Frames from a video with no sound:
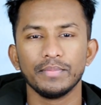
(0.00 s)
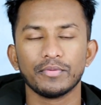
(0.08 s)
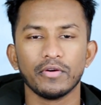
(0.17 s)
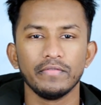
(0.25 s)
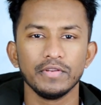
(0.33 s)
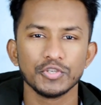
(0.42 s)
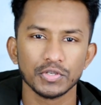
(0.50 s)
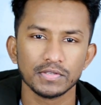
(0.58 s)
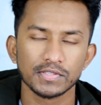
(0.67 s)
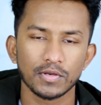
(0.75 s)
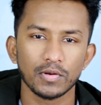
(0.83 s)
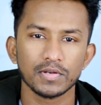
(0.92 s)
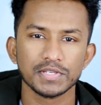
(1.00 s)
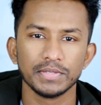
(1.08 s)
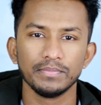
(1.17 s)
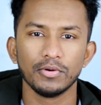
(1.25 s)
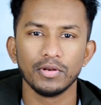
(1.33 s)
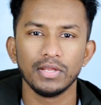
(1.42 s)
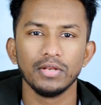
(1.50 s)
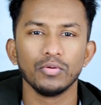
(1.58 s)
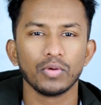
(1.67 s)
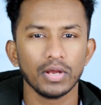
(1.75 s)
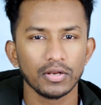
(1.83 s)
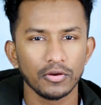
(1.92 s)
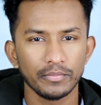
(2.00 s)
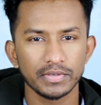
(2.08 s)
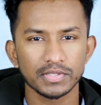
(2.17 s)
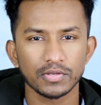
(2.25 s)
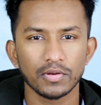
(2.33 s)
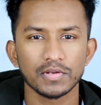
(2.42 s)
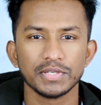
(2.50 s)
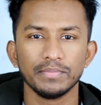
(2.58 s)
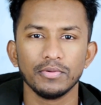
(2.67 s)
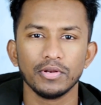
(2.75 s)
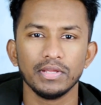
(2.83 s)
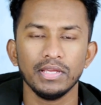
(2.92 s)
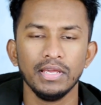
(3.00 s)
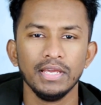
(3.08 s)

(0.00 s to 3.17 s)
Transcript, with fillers: প্রভিন্সিয়াল স্কলারশিপ বলে লোকাল গভর্নমেন্ট স্কলারশিপ বলে